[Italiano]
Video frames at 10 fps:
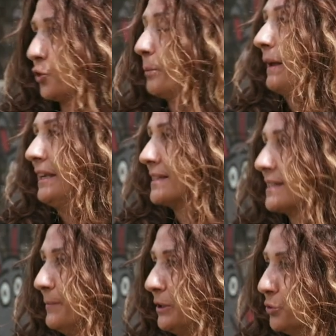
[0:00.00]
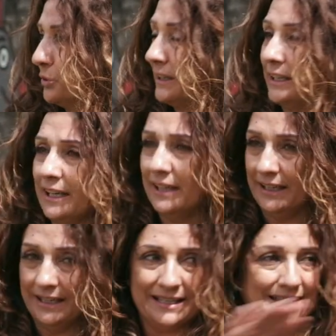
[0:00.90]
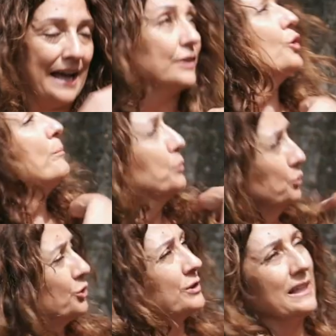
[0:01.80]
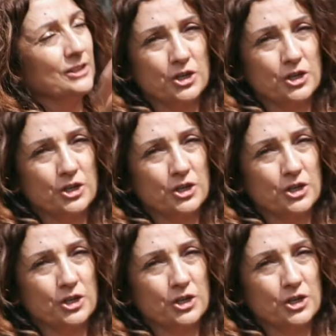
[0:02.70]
sono bellissimi tutti, iniziando appunto dal